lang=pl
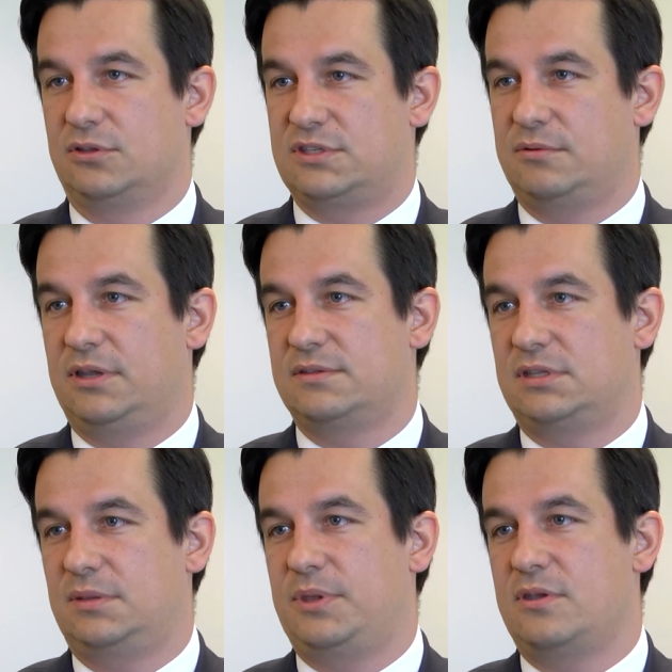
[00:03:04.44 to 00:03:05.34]
i
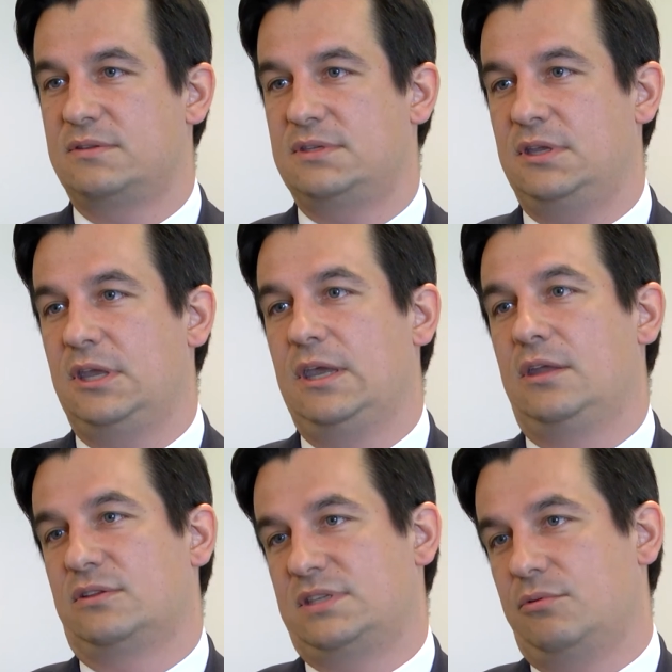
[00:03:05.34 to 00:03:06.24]
odsyłające te pieniądze.
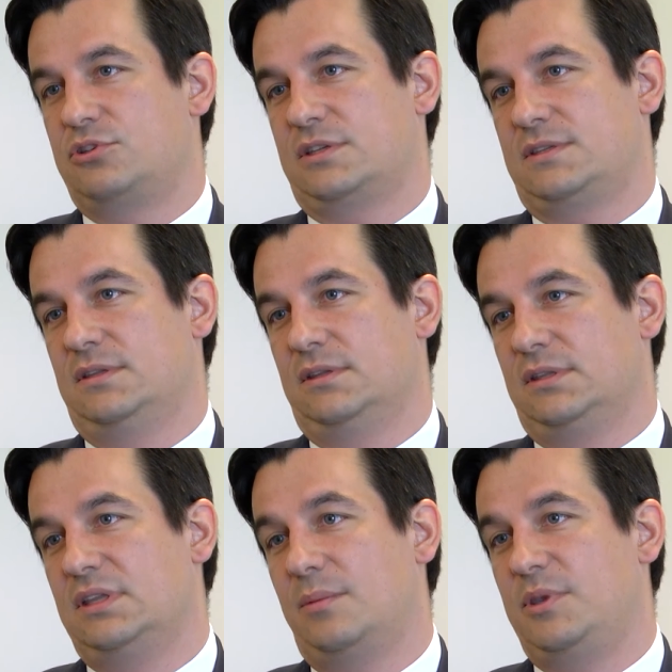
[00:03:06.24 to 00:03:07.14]
To cały czas
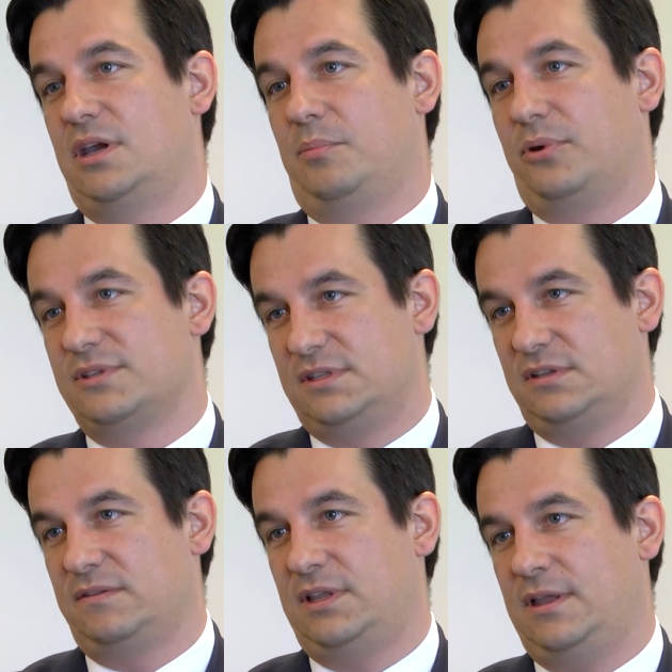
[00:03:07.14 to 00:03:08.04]
y, dynamika
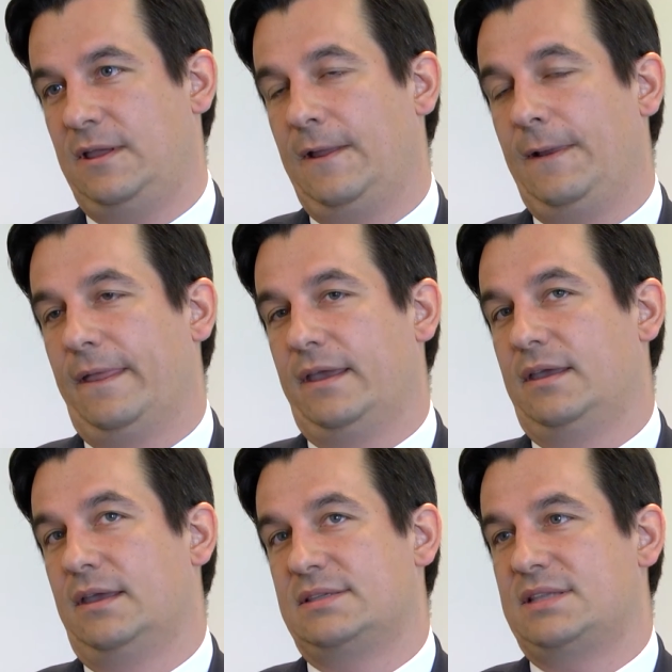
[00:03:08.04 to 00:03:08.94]
pozytywna.
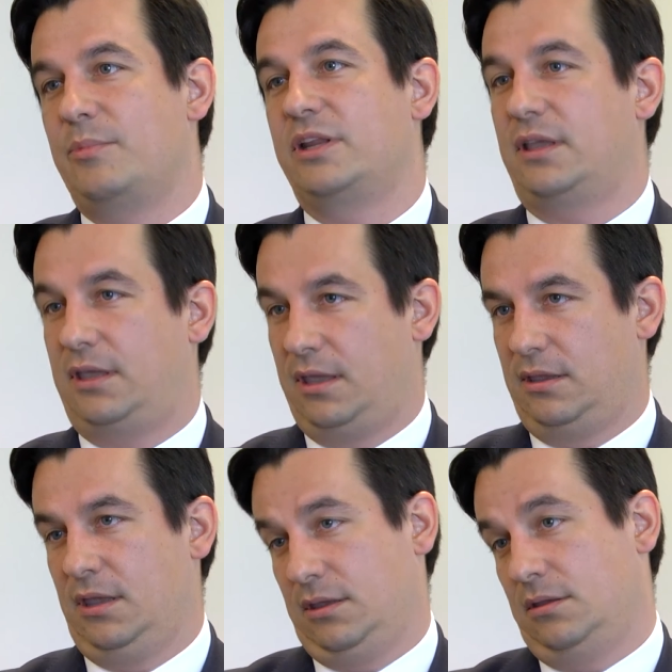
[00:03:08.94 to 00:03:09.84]
E, sam rynek e,
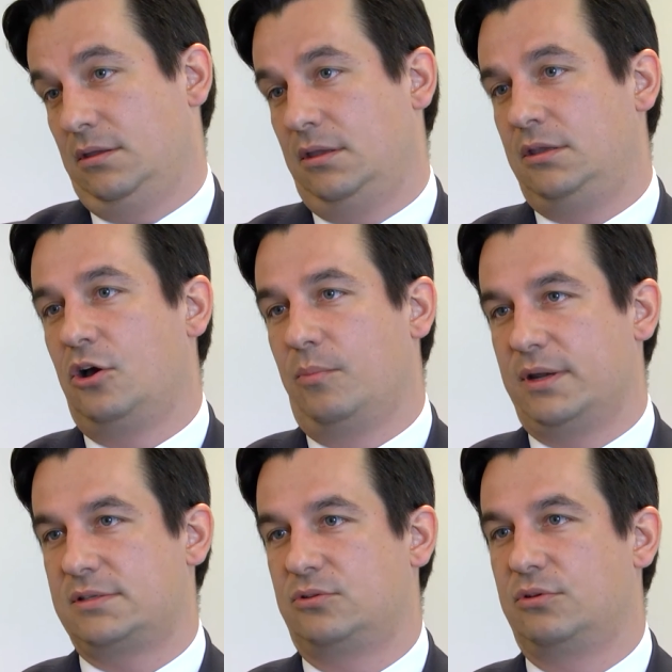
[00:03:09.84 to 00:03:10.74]
y,
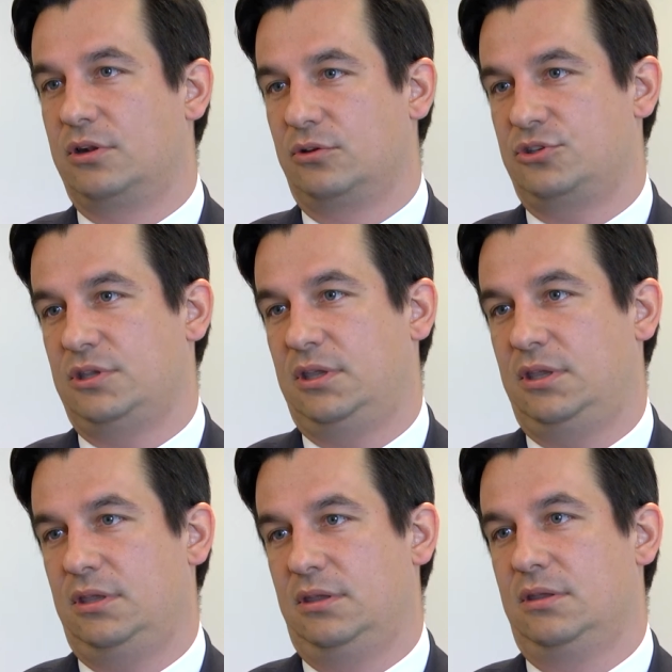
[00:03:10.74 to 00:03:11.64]
e-commerce, który
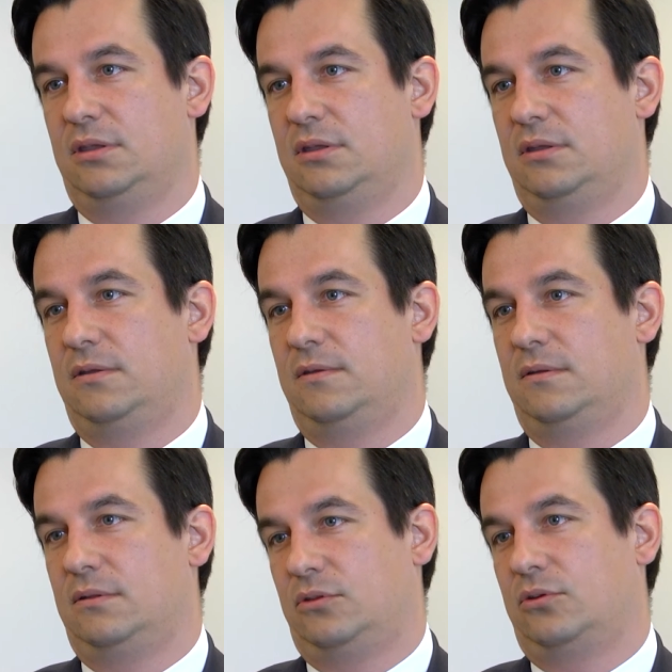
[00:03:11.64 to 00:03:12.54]
rośnie,
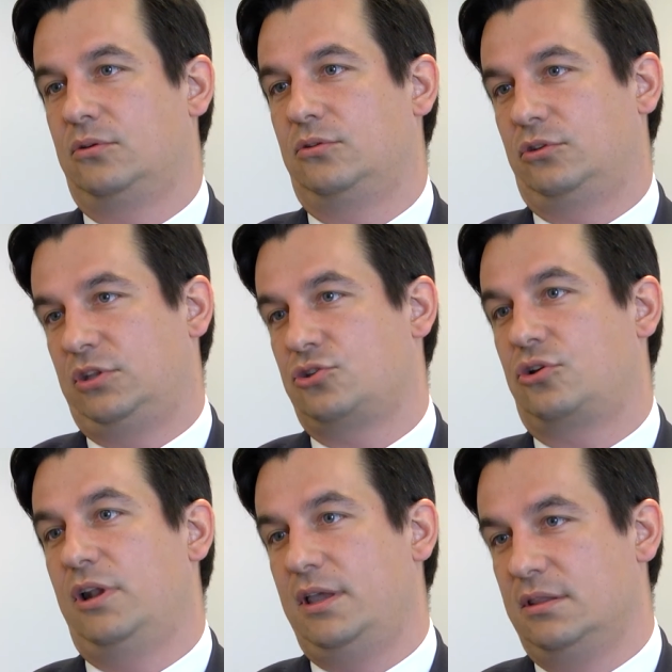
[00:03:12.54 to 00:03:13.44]
to, to też
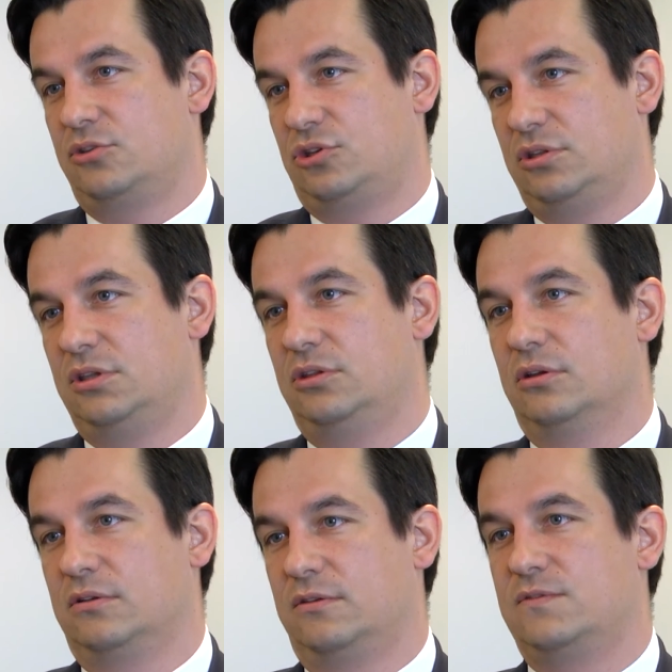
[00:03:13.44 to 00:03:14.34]
kolejny czynnik
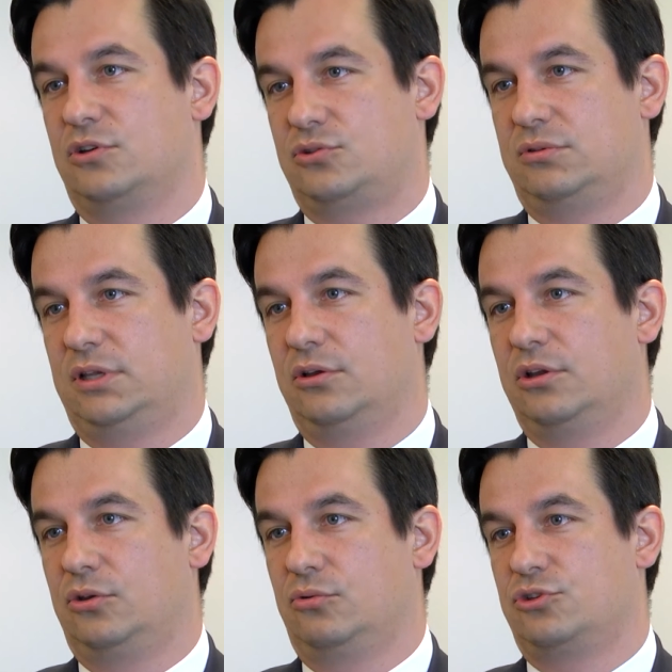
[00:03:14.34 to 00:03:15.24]
do, do wzrostu tego
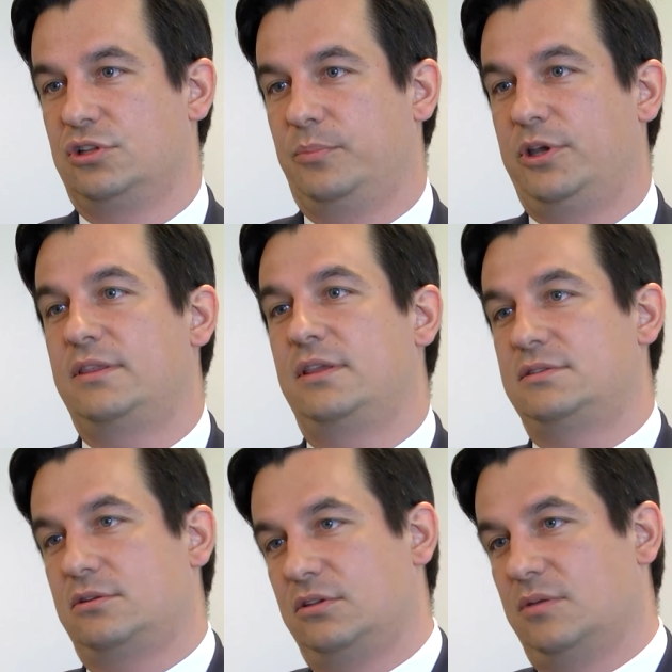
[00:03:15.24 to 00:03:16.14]
rynku. Czyli po jednej
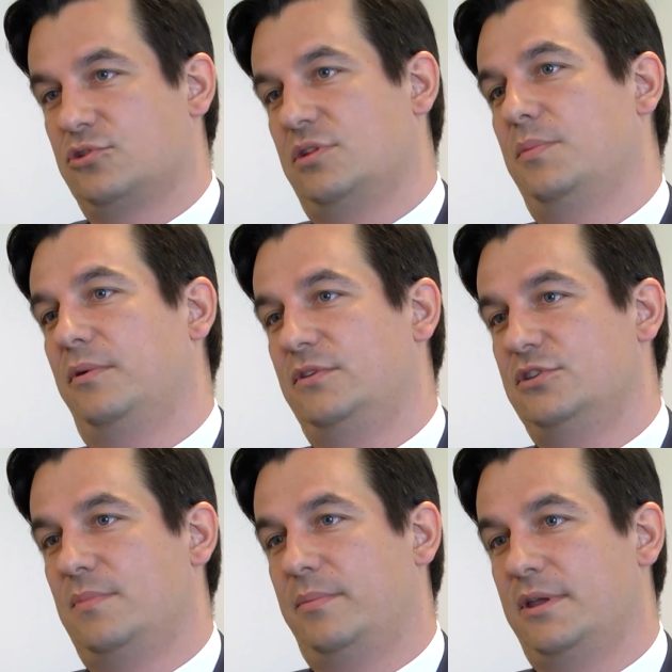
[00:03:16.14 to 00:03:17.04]
stronie, można by
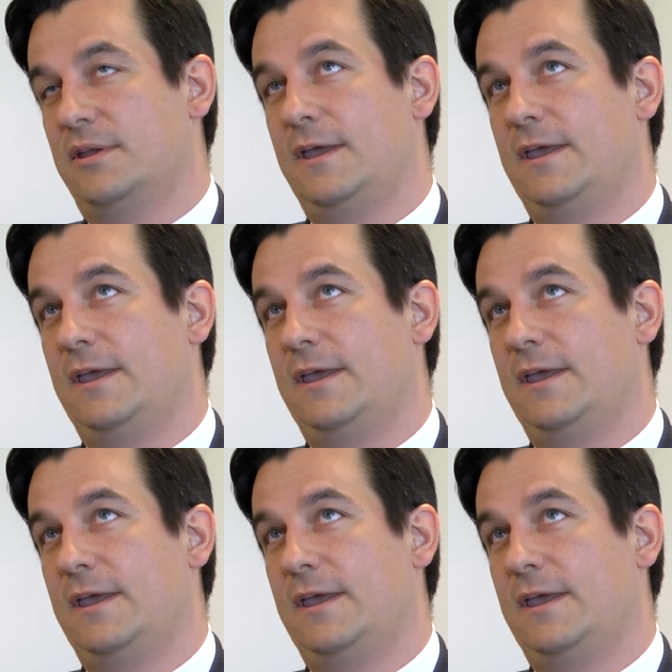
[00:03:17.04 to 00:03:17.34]
powiedzieć, mamy